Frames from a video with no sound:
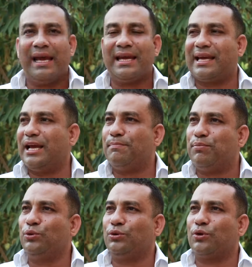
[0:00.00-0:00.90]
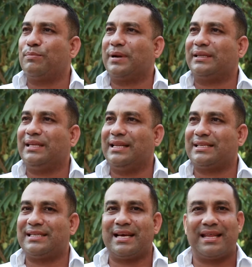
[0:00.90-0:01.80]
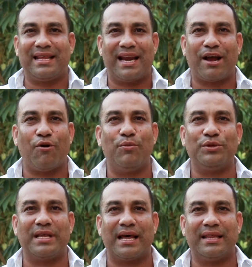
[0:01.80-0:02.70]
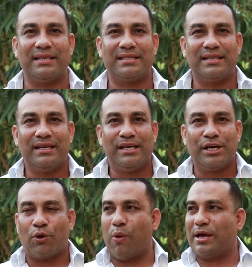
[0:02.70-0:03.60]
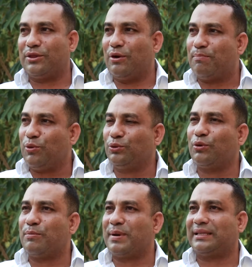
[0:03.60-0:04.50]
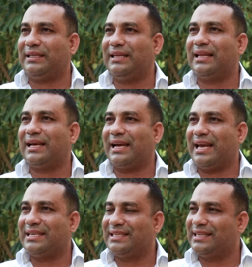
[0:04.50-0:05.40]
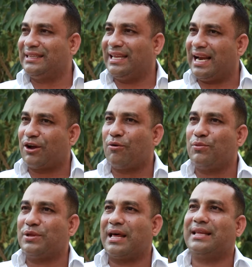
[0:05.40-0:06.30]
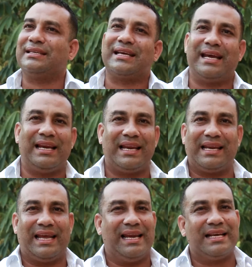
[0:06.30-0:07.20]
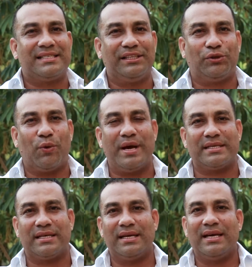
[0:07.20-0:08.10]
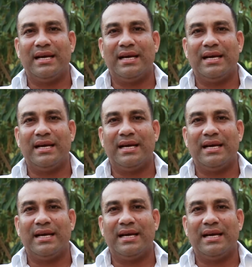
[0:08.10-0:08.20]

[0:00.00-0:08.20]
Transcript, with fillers: es que el punto de partida sea desde las comunidades. Cuando el punto de partida es de las comunidades, el, éxito es,